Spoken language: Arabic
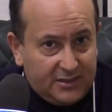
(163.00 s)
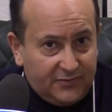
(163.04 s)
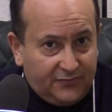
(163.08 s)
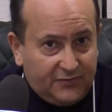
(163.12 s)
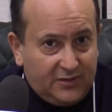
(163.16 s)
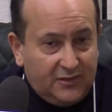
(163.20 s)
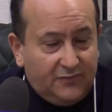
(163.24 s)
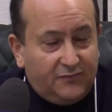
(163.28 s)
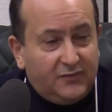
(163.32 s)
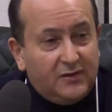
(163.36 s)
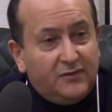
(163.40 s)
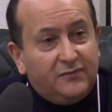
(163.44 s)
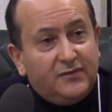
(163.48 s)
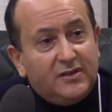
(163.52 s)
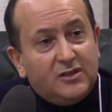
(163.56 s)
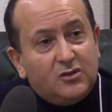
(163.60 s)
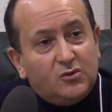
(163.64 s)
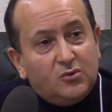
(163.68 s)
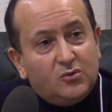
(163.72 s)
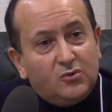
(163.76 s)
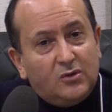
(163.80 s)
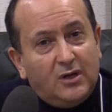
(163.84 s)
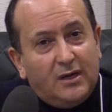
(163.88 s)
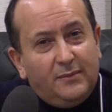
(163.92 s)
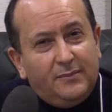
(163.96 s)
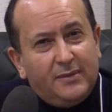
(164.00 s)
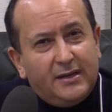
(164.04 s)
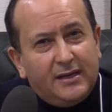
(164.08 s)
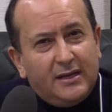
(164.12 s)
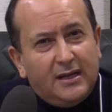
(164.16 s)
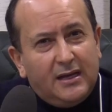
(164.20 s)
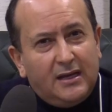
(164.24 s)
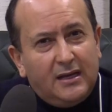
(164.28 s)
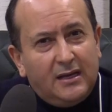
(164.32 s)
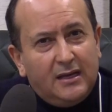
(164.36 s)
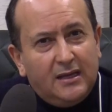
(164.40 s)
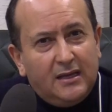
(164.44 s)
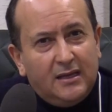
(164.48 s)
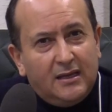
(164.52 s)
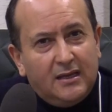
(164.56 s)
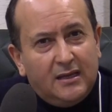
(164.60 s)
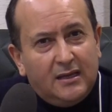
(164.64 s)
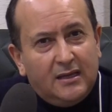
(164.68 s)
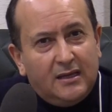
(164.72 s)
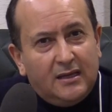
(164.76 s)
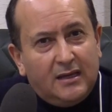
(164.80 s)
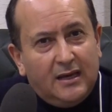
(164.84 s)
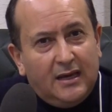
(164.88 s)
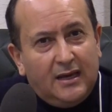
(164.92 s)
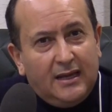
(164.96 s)
شفتي في الفيديو عملنا آه
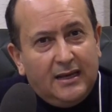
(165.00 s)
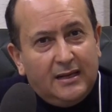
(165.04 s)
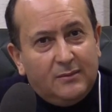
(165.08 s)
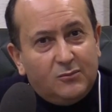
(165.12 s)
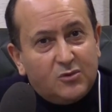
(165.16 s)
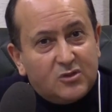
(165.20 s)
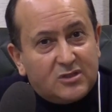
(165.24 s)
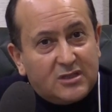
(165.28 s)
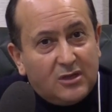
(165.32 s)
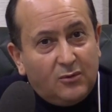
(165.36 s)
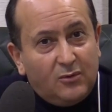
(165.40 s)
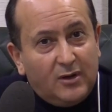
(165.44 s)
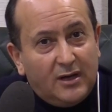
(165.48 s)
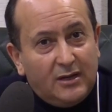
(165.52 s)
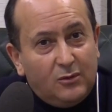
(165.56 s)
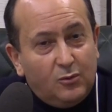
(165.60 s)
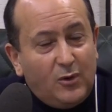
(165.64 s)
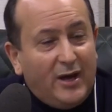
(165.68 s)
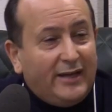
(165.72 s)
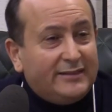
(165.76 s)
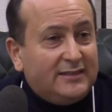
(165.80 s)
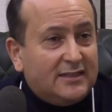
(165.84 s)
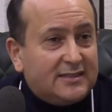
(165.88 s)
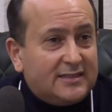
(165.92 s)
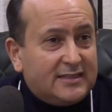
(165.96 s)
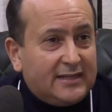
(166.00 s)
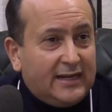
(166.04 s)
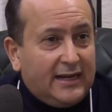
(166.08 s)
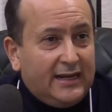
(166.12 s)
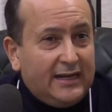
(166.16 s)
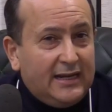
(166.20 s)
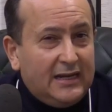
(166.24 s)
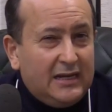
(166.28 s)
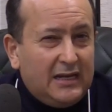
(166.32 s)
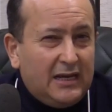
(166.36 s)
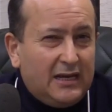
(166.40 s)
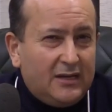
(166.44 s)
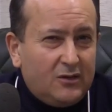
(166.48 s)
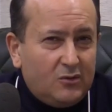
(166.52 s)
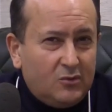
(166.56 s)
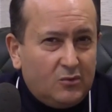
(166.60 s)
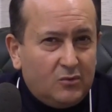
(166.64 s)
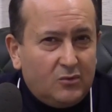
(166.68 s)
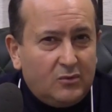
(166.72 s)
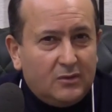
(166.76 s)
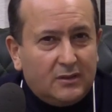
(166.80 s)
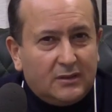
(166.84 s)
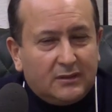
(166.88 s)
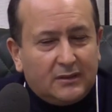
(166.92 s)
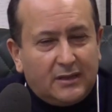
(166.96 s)
على مستوى الوحدة الصناعية
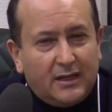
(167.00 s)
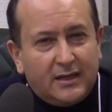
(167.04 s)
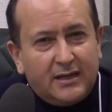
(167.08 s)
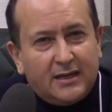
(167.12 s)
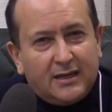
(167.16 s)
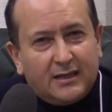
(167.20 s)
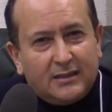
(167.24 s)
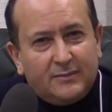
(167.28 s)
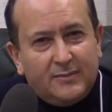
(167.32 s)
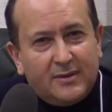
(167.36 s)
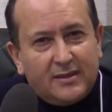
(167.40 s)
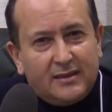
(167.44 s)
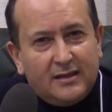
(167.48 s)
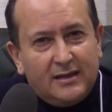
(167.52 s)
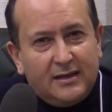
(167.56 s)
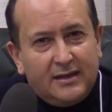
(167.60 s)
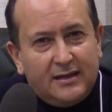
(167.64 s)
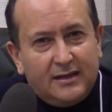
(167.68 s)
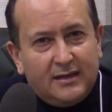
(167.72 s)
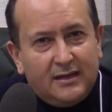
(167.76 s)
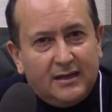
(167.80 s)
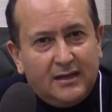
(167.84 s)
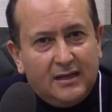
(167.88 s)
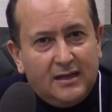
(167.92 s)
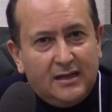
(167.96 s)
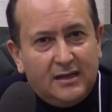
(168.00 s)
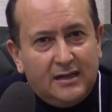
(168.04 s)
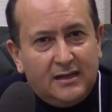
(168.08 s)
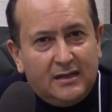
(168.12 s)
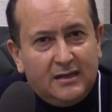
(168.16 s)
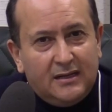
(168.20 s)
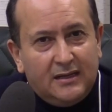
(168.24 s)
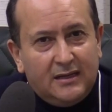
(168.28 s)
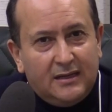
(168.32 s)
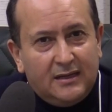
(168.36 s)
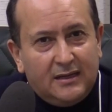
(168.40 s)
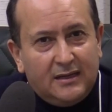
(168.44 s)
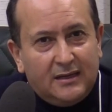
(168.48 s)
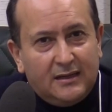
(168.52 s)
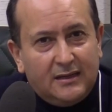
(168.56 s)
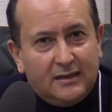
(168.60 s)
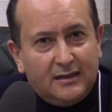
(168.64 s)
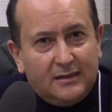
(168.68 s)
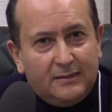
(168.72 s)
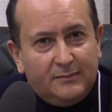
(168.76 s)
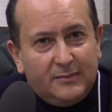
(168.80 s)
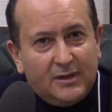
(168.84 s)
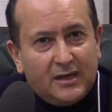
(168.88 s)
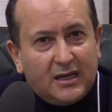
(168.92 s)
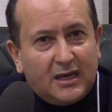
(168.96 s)
لأنه طريقة مثلا
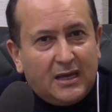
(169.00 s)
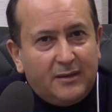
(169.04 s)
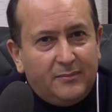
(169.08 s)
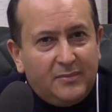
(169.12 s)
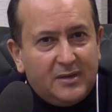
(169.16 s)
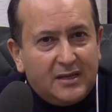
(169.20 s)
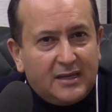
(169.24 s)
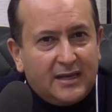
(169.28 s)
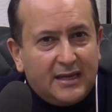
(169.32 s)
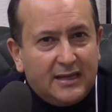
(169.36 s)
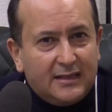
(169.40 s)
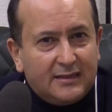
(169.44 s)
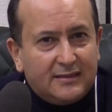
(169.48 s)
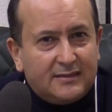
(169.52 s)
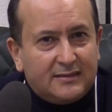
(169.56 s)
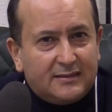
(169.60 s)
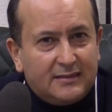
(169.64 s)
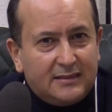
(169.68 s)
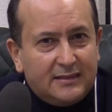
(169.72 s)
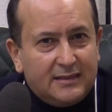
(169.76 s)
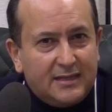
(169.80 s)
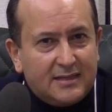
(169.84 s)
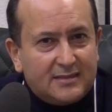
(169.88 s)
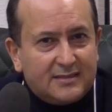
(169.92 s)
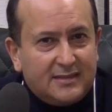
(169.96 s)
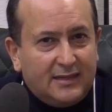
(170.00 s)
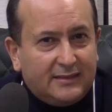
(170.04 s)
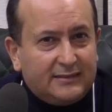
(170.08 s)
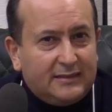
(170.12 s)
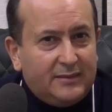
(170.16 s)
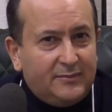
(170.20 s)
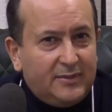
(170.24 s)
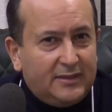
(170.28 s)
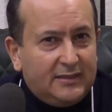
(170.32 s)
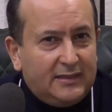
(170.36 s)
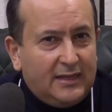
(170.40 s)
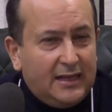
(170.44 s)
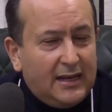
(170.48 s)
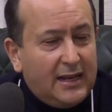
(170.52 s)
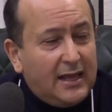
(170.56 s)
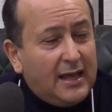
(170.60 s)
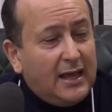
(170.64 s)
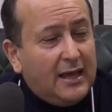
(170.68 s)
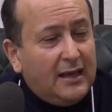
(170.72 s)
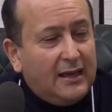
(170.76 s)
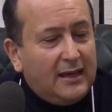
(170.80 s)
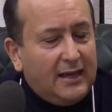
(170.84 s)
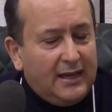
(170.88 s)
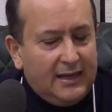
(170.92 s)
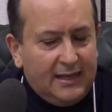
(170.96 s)
آه، من قبل كانت الناس تعتمد
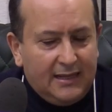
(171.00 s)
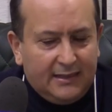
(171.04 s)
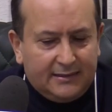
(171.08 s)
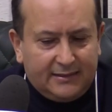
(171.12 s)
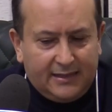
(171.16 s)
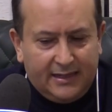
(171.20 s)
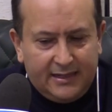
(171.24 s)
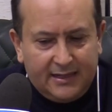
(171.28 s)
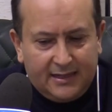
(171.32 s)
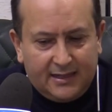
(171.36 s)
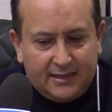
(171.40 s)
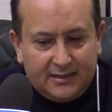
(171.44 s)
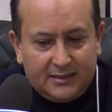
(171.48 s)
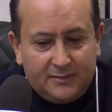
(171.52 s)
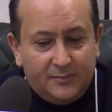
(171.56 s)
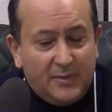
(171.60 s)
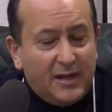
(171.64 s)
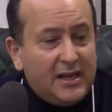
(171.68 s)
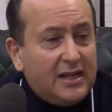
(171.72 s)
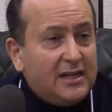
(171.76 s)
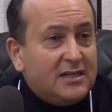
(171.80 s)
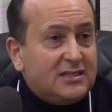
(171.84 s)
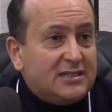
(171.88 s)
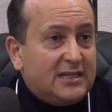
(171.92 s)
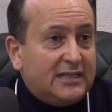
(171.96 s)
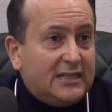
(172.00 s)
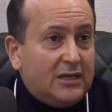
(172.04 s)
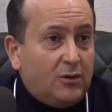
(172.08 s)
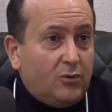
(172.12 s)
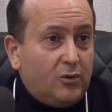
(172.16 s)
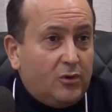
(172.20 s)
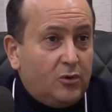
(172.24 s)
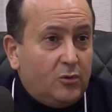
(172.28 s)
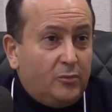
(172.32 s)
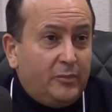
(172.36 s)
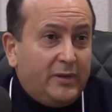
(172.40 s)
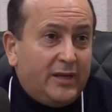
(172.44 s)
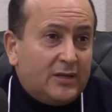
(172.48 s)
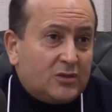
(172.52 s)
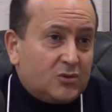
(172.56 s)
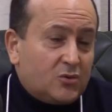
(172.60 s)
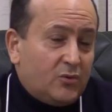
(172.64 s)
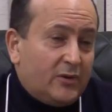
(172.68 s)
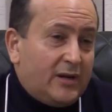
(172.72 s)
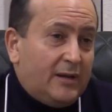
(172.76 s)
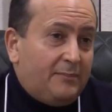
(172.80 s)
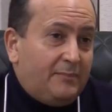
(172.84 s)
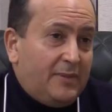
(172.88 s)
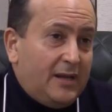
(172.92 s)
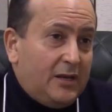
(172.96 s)
على طريقة ملء الجداول أو بيان
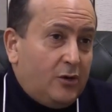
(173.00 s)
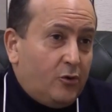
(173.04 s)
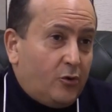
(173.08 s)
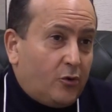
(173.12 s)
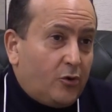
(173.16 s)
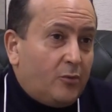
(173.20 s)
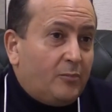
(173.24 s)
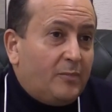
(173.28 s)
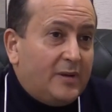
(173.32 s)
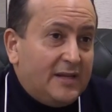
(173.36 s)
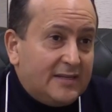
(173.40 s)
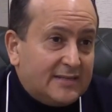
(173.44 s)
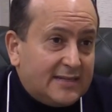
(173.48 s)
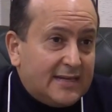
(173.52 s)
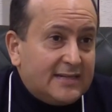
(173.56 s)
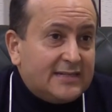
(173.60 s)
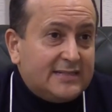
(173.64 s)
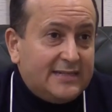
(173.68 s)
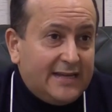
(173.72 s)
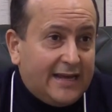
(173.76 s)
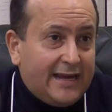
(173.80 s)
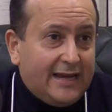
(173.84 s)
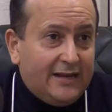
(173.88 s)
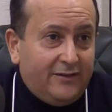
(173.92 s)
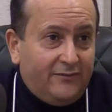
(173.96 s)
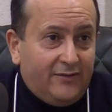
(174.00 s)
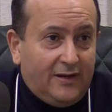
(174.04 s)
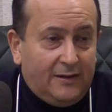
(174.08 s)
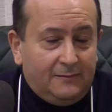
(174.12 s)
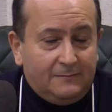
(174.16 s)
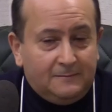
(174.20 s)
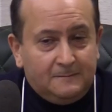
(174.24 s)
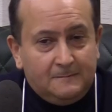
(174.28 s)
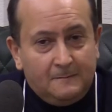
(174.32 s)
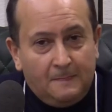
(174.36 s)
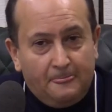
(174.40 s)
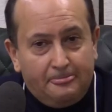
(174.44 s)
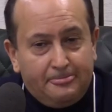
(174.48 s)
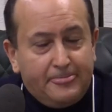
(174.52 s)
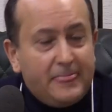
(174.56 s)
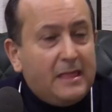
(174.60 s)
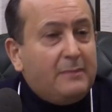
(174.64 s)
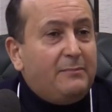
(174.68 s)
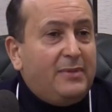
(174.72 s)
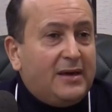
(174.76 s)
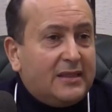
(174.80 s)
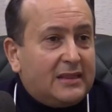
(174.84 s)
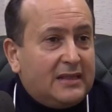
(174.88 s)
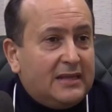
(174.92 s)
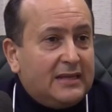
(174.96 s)
سكون أبل لو رومبليساج دي كانفا
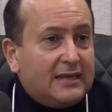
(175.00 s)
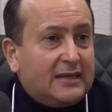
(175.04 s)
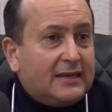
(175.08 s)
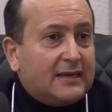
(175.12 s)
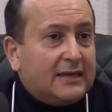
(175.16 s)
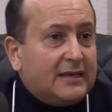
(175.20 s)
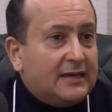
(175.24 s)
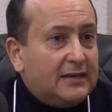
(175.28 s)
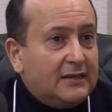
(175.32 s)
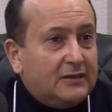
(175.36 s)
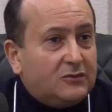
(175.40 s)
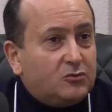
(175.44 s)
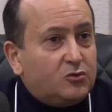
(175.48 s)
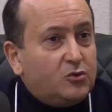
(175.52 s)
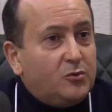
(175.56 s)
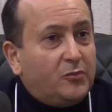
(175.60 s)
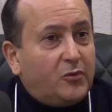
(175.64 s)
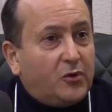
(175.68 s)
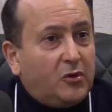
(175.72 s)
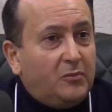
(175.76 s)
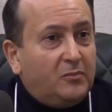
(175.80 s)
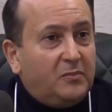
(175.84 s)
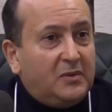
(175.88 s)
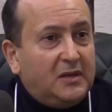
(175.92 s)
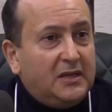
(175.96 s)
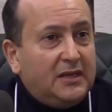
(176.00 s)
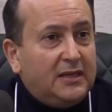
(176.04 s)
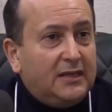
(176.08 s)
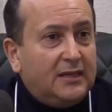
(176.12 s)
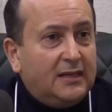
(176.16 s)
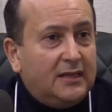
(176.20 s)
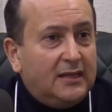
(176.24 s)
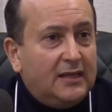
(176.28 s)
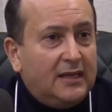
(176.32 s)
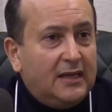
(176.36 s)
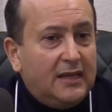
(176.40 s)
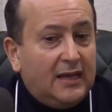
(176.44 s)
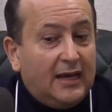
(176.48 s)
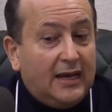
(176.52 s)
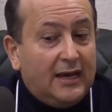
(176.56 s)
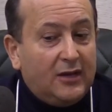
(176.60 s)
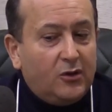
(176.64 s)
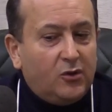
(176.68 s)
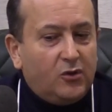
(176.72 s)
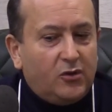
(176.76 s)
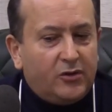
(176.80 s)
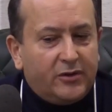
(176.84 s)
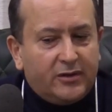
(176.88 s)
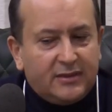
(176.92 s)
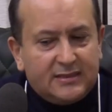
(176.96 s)
نبعث لك تيوم رومبلي
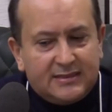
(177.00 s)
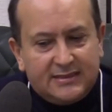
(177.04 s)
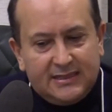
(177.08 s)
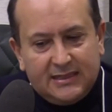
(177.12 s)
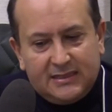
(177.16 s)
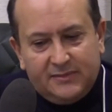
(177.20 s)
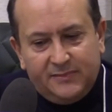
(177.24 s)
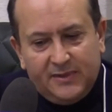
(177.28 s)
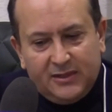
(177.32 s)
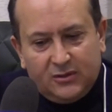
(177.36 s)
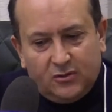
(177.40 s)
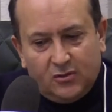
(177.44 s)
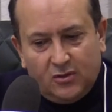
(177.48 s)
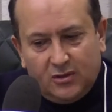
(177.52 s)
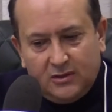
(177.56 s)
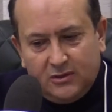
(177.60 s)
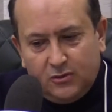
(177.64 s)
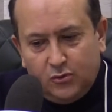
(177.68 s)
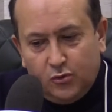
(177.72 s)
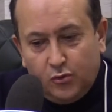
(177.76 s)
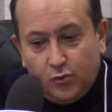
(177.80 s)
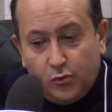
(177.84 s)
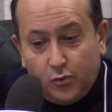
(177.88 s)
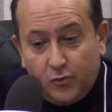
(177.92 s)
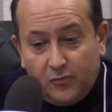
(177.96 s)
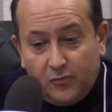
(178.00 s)
ألور سيت ميثود نو